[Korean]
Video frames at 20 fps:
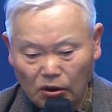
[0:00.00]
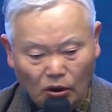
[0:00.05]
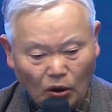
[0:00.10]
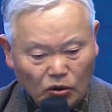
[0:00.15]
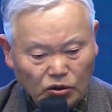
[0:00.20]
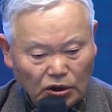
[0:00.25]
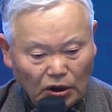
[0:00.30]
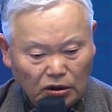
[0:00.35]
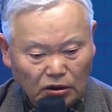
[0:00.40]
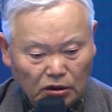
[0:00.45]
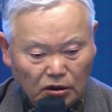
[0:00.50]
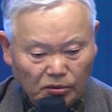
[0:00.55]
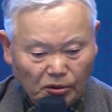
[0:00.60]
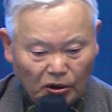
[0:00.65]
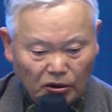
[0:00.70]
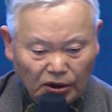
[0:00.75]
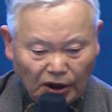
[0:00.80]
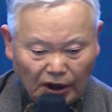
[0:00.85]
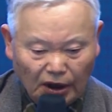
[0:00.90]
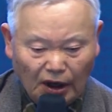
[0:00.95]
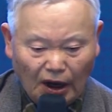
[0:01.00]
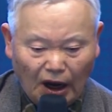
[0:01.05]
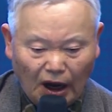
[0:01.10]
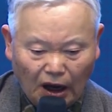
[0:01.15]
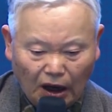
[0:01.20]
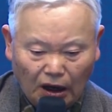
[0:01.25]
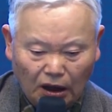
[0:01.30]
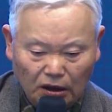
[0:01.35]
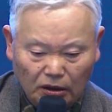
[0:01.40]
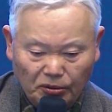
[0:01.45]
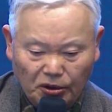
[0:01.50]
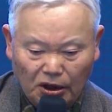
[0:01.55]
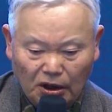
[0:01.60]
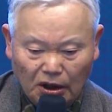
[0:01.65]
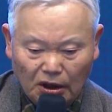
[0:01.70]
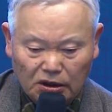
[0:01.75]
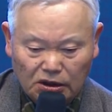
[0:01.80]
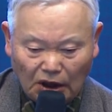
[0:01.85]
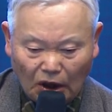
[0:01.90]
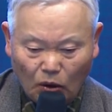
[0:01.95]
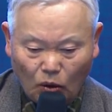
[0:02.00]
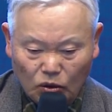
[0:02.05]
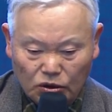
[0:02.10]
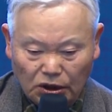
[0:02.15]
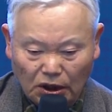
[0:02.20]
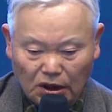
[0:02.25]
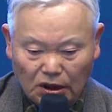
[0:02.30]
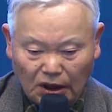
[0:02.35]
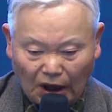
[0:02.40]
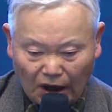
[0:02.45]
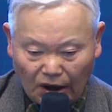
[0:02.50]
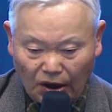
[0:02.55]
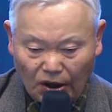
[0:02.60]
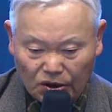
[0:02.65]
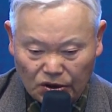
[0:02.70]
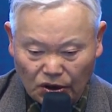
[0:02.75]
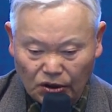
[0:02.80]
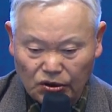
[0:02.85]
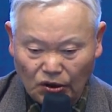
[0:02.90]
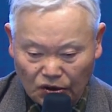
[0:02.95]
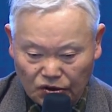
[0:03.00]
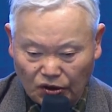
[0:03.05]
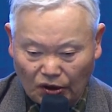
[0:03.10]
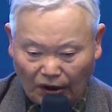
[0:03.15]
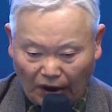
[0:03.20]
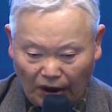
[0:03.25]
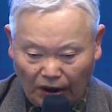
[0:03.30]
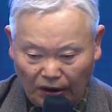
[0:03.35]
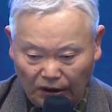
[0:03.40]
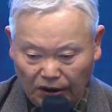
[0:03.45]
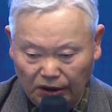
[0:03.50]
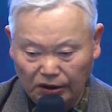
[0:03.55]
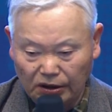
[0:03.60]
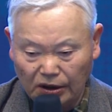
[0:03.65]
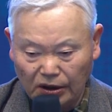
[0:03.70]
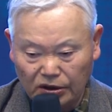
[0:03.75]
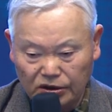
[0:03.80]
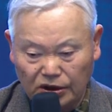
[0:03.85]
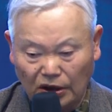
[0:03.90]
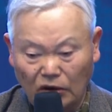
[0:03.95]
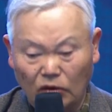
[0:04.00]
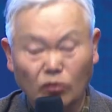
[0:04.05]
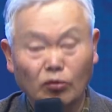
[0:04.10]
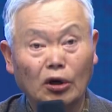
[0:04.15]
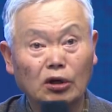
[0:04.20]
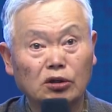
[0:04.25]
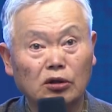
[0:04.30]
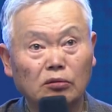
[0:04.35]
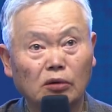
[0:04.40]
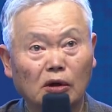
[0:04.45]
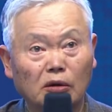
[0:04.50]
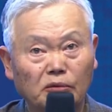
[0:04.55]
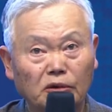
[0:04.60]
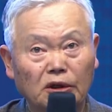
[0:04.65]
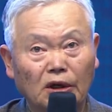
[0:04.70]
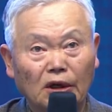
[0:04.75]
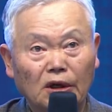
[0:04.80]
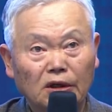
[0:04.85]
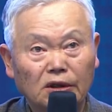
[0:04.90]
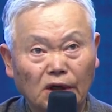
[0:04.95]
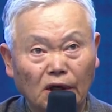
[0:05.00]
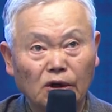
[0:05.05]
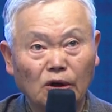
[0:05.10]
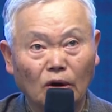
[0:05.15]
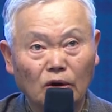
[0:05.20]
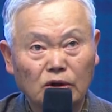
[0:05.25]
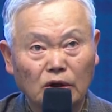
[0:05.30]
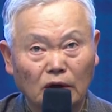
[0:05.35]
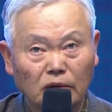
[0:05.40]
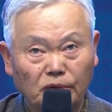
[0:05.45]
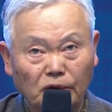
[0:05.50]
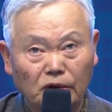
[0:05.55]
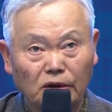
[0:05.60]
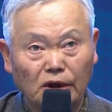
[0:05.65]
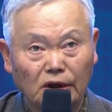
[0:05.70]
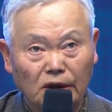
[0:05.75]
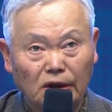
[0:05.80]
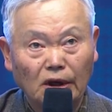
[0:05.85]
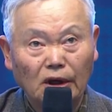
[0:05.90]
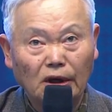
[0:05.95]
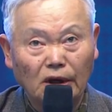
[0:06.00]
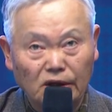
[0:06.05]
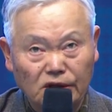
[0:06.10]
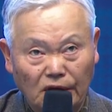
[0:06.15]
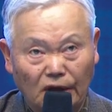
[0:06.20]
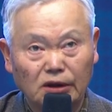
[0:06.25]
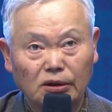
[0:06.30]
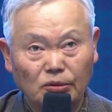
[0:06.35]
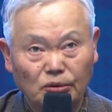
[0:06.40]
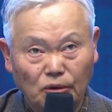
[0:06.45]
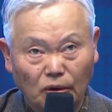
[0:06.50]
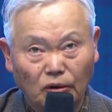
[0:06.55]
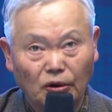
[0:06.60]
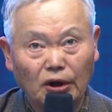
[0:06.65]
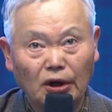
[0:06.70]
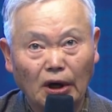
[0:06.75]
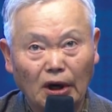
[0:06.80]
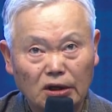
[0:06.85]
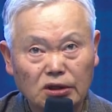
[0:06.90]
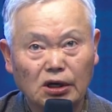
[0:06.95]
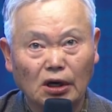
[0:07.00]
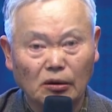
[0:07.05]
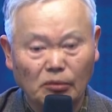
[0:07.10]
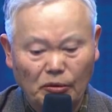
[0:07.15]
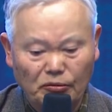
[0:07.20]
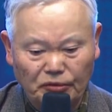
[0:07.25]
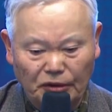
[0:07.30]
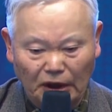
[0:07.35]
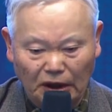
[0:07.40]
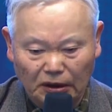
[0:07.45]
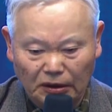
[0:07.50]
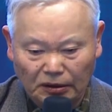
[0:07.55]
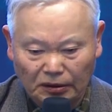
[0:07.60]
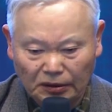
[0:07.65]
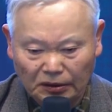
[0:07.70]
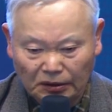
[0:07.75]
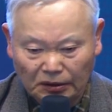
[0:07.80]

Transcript: 역사의병대 아카데미 상고사 강의에서 역사라인는데 잠깐 말씀드리면 제가 역사의병대 창립위원회 한 사람입니다.